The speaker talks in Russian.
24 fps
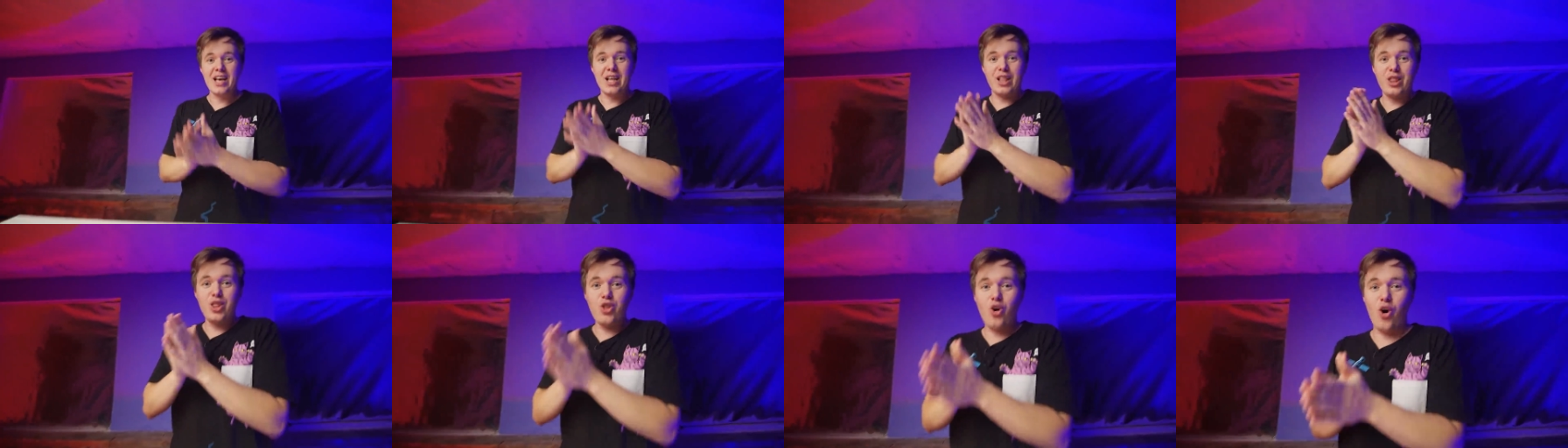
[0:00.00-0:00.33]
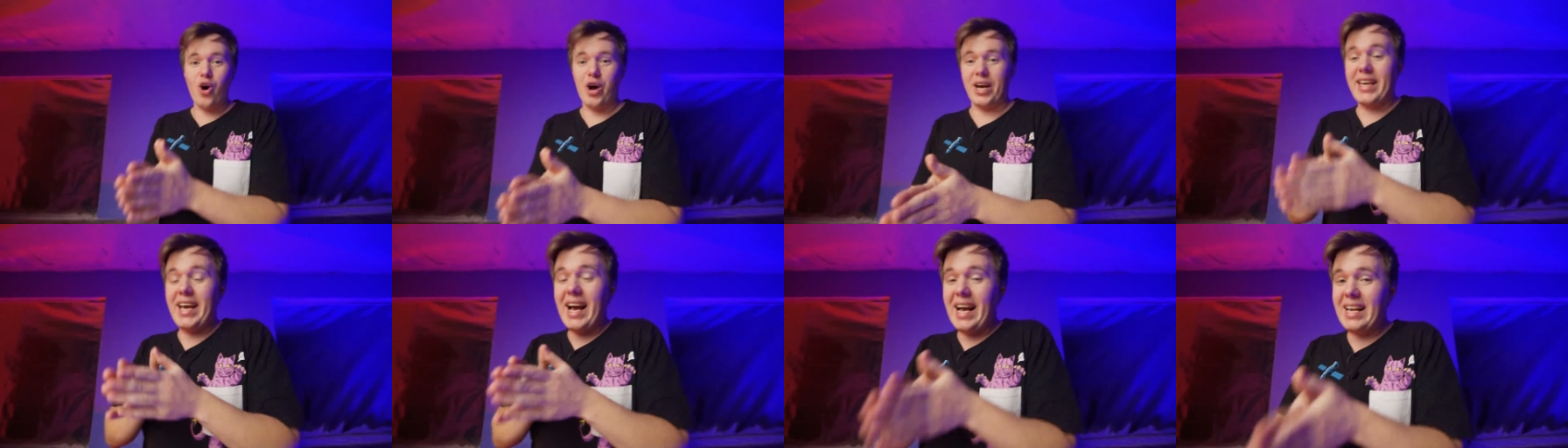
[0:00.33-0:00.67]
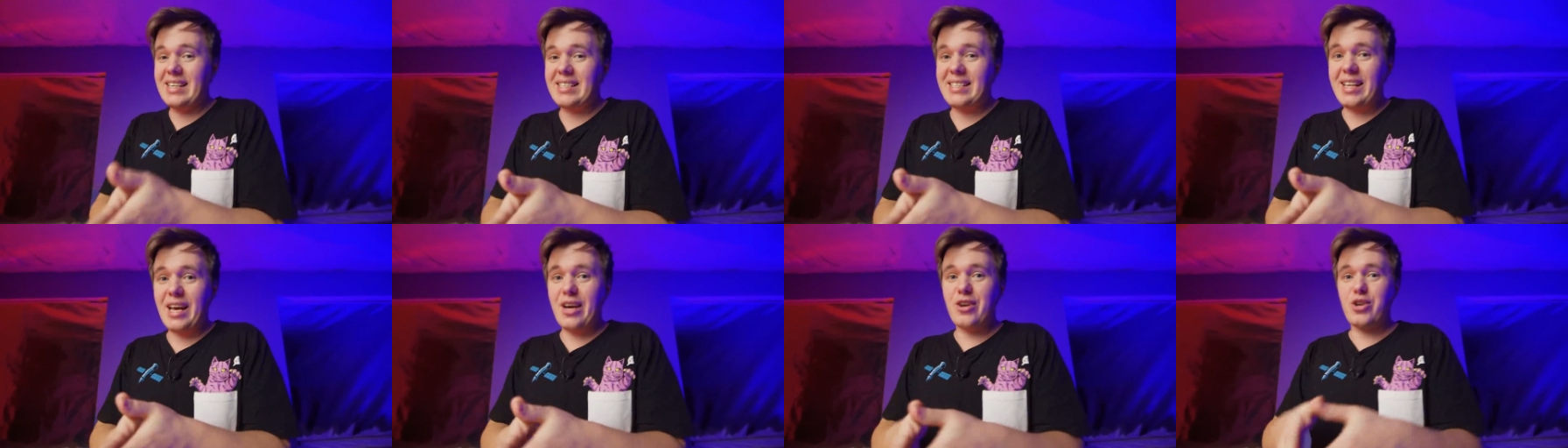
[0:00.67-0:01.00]
Но
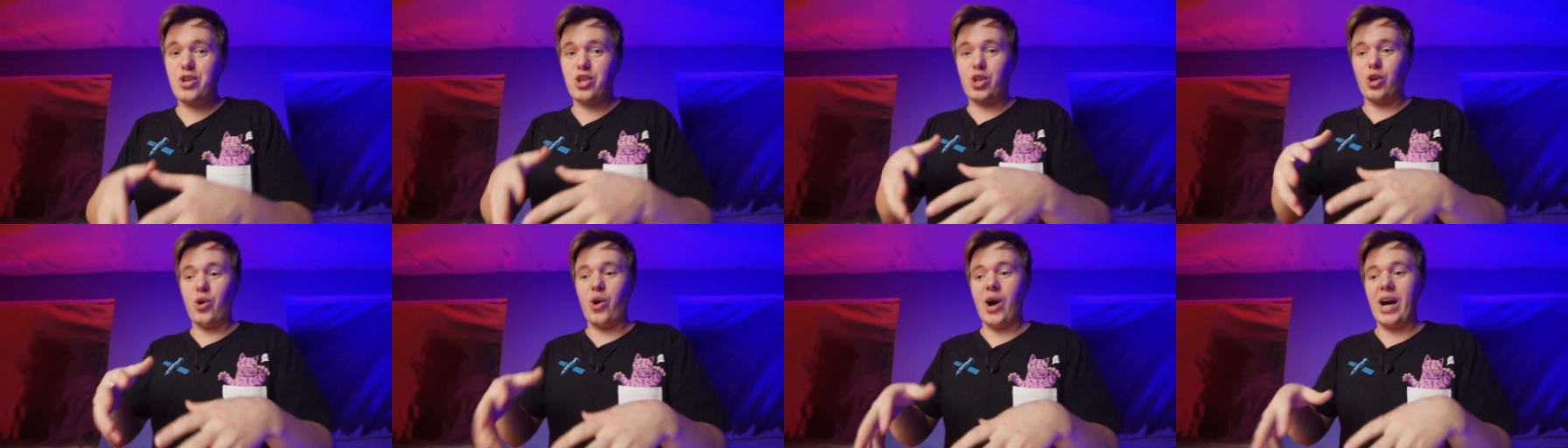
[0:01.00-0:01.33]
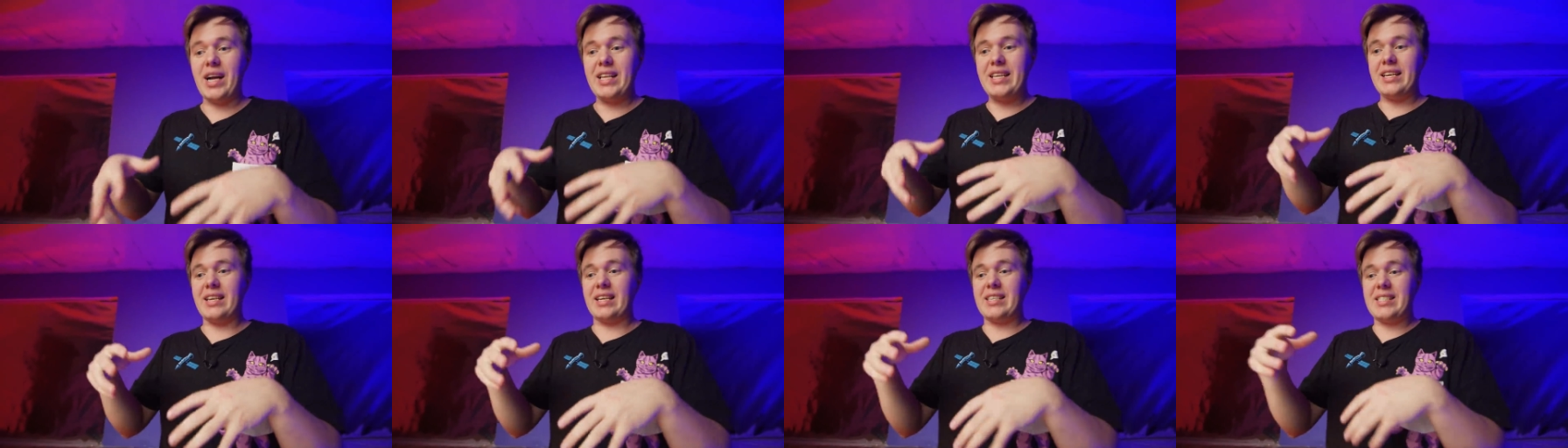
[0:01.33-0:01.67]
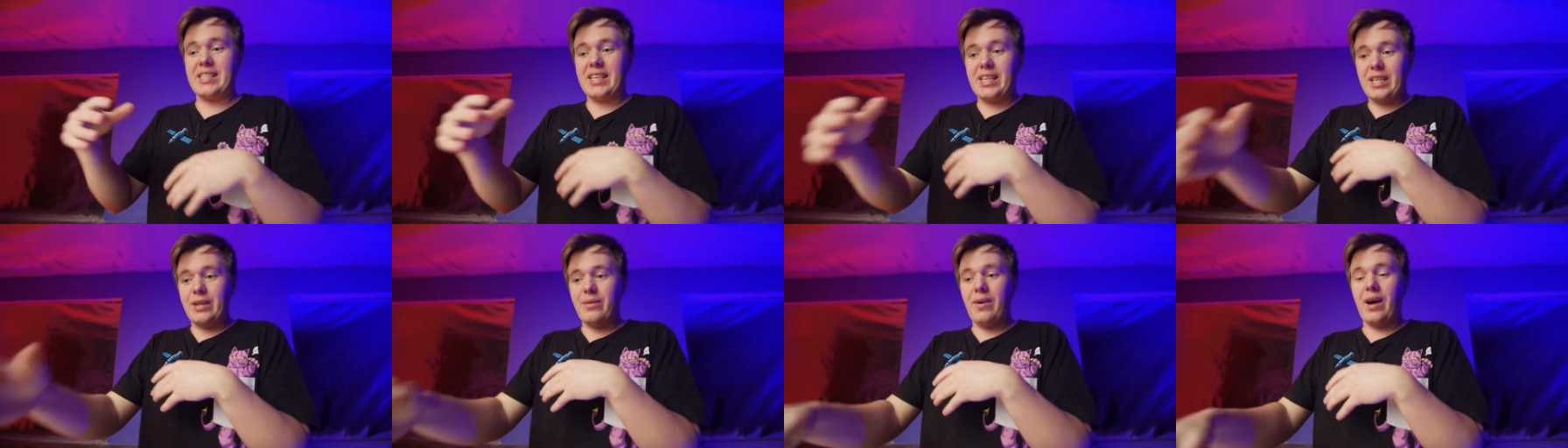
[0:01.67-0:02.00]
я знаю, что они
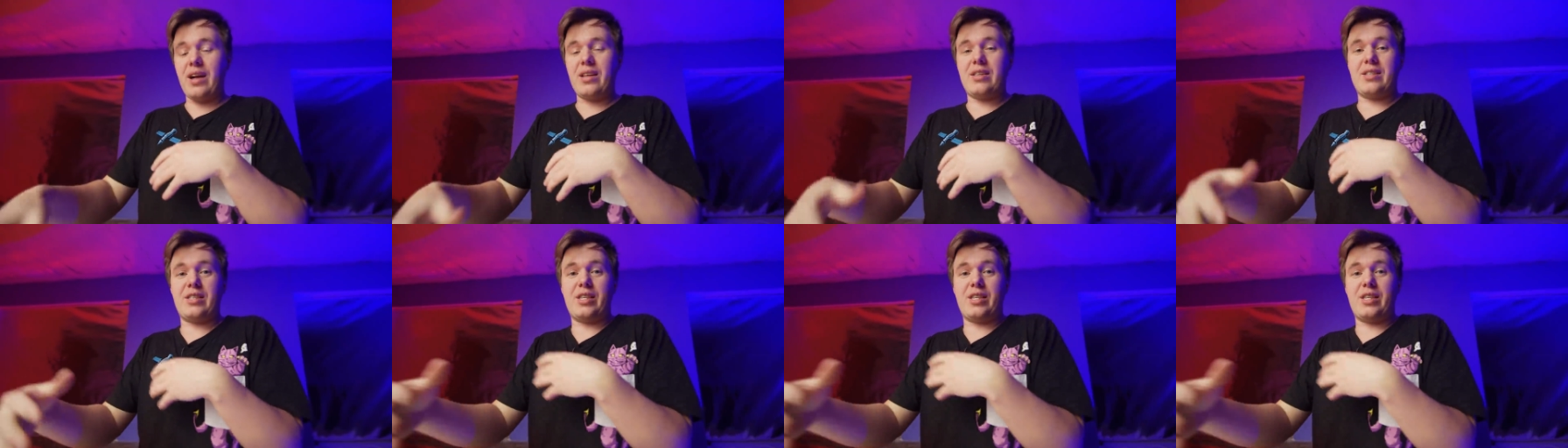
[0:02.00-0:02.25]
разогревают